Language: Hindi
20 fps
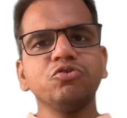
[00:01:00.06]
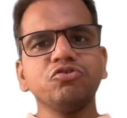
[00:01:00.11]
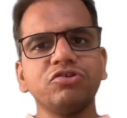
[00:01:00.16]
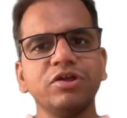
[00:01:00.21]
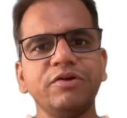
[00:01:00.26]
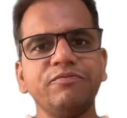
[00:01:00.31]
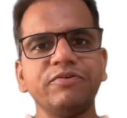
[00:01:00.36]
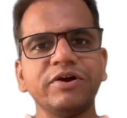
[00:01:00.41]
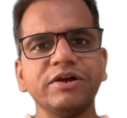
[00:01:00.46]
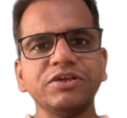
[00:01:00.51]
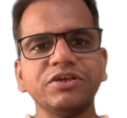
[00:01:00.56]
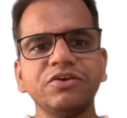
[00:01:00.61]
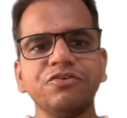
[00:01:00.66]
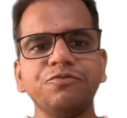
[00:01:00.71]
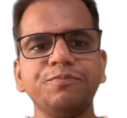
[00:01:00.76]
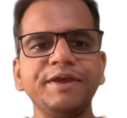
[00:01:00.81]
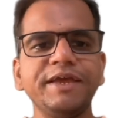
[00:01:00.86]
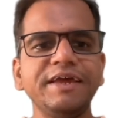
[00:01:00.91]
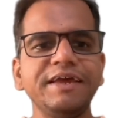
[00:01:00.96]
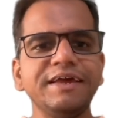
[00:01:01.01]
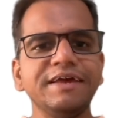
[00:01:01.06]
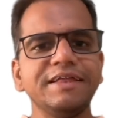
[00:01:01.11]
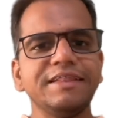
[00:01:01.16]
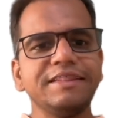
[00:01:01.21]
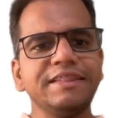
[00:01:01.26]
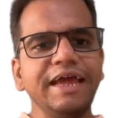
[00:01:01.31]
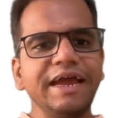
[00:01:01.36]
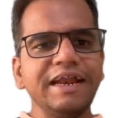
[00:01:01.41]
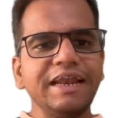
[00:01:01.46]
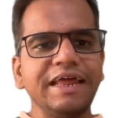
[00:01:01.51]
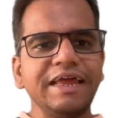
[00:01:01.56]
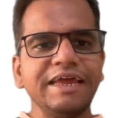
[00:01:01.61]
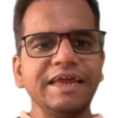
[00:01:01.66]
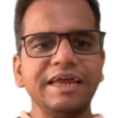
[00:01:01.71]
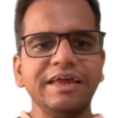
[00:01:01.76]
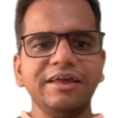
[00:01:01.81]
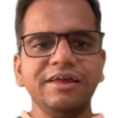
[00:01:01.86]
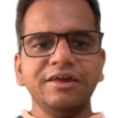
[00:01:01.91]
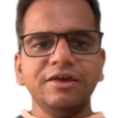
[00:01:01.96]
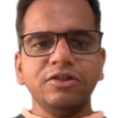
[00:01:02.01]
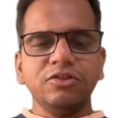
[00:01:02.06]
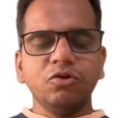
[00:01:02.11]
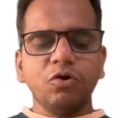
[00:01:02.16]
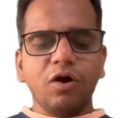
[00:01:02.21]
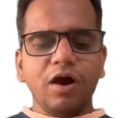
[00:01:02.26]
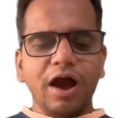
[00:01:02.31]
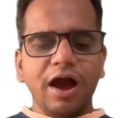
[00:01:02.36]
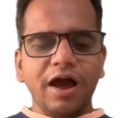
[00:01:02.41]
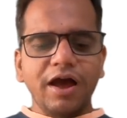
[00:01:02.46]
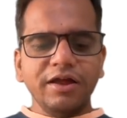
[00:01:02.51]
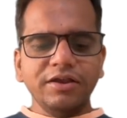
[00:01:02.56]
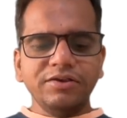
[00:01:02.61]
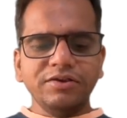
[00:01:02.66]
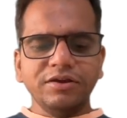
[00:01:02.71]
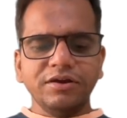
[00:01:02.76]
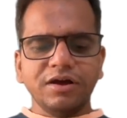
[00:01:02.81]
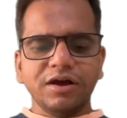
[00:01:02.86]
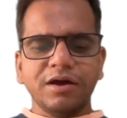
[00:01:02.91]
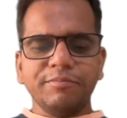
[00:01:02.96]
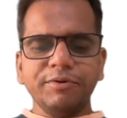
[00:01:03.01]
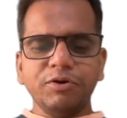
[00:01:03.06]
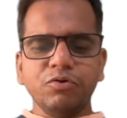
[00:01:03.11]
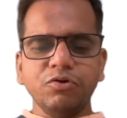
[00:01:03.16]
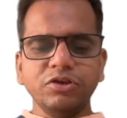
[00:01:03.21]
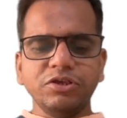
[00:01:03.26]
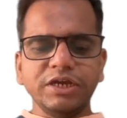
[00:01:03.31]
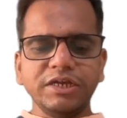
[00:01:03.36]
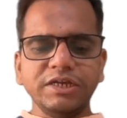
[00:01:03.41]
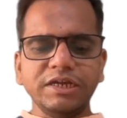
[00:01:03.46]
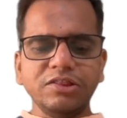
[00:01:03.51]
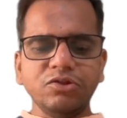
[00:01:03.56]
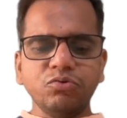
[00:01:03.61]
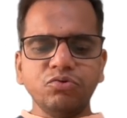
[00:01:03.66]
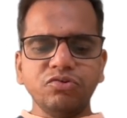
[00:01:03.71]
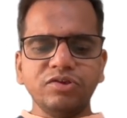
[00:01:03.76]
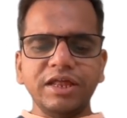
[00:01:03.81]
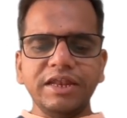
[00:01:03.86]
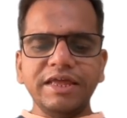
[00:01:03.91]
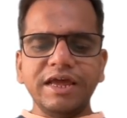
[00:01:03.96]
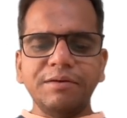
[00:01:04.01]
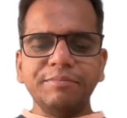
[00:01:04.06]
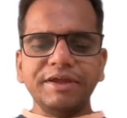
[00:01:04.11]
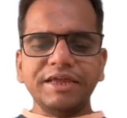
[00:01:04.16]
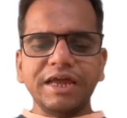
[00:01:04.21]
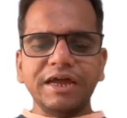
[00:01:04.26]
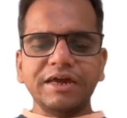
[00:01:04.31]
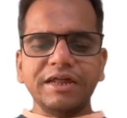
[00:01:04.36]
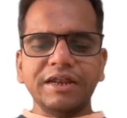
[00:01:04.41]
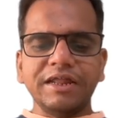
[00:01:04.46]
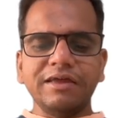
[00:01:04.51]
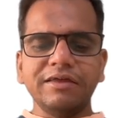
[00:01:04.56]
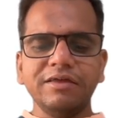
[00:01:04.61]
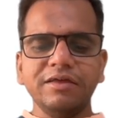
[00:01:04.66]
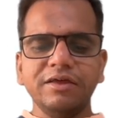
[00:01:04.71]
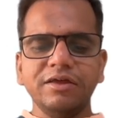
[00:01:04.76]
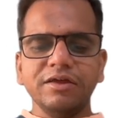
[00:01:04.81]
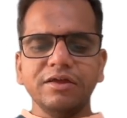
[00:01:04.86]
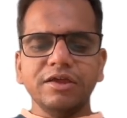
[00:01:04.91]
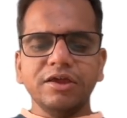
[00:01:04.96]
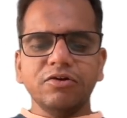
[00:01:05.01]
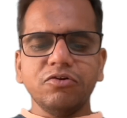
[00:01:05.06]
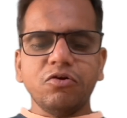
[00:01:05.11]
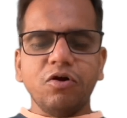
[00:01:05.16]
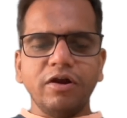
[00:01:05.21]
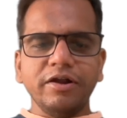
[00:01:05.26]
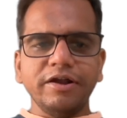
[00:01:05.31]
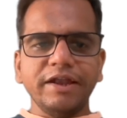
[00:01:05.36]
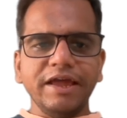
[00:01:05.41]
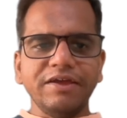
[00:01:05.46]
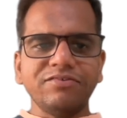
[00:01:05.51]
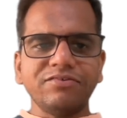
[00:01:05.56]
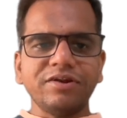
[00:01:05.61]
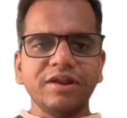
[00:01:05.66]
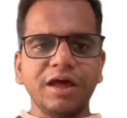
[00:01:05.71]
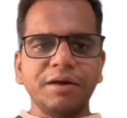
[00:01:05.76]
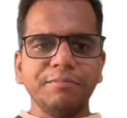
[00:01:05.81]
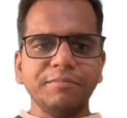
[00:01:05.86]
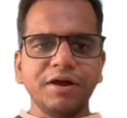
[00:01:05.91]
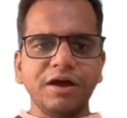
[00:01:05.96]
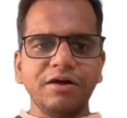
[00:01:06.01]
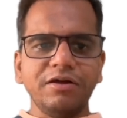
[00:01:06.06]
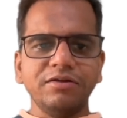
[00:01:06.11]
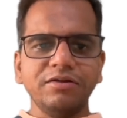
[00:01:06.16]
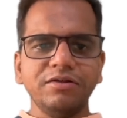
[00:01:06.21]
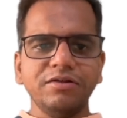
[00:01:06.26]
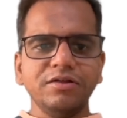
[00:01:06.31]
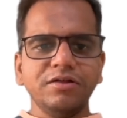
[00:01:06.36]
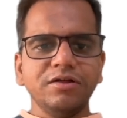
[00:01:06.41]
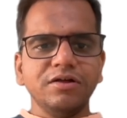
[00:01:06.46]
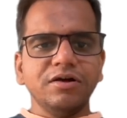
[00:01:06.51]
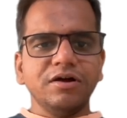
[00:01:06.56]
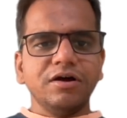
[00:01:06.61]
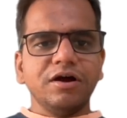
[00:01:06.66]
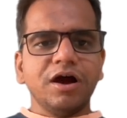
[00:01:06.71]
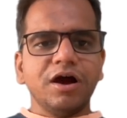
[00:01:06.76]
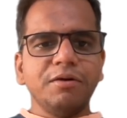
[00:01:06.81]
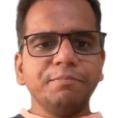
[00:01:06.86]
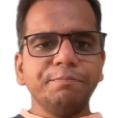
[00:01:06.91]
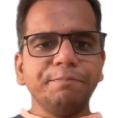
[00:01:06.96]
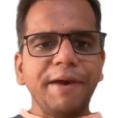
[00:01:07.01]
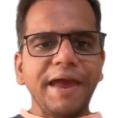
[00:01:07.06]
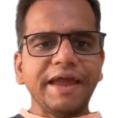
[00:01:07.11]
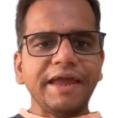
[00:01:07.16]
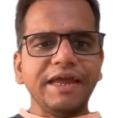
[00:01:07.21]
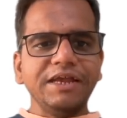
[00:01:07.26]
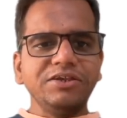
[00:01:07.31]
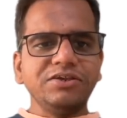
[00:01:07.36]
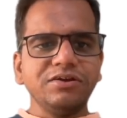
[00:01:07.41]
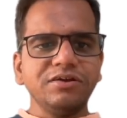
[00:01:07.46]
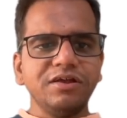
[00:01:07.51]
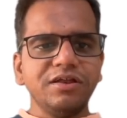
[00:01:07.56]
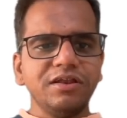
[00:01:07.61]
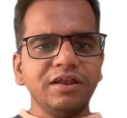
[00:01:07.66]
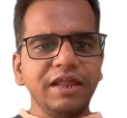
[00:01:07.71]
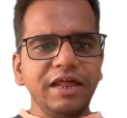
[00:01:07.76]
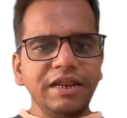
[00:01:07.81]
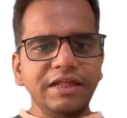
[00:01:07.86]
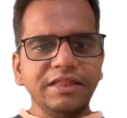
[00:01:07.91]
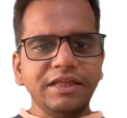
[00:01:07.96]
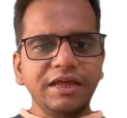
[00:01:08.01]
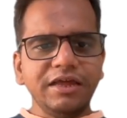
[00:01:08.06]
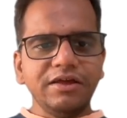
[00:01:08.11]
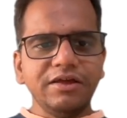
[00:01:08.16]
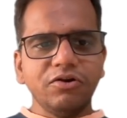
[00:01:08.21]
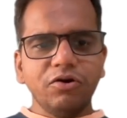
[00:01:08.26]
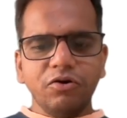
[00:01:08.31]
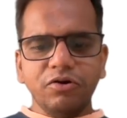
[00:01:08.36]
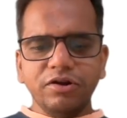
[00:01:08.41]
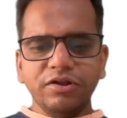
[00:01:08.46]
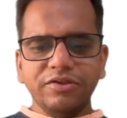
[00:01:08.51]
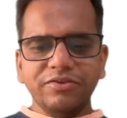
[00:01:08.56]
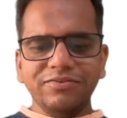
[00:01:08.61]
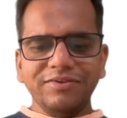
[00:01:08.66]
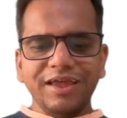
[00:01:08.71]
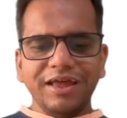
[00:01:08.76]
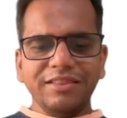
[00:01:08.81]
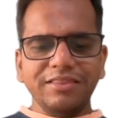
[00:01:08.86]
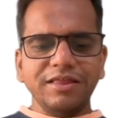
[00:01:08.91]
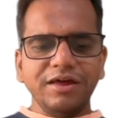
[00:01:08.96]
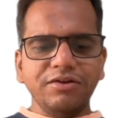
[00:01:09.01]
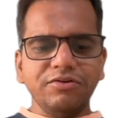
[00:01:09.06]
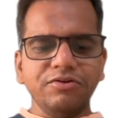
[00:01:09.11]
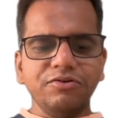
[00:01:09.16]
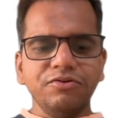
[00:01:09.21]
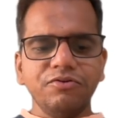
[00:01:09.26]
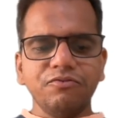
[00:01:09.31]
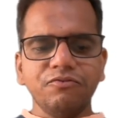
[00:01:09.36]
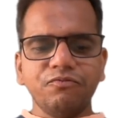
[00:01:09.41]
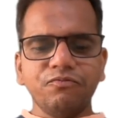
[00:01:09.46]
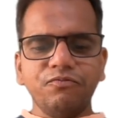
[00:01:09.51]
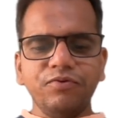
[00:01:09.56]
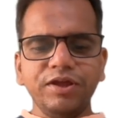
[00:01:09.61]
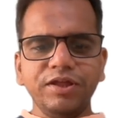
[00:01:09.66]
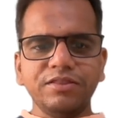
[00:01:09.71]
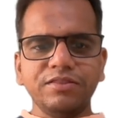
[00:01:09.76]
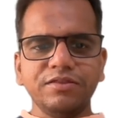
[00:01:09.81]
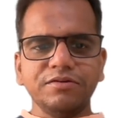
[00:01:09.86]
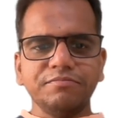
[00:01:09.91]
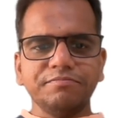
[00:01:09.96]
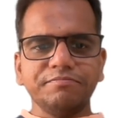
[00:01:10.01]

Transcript: दूसरे फंक्शंस भी देख लेंगे तो आज हमें वो चाहिए तो उसके लिए हमें क्या करना है कि कॉन्टेक्स्ट नाम का हम पैकेज ले लेते हैं और इसके अंदर विथ